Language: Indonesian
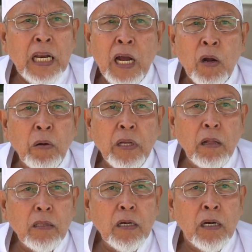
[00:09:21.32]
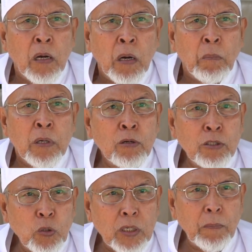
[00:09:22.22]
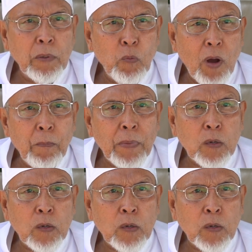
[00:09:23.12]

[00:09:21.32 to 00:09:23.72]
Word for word: karena engkau ya Allah menunjuk Nabi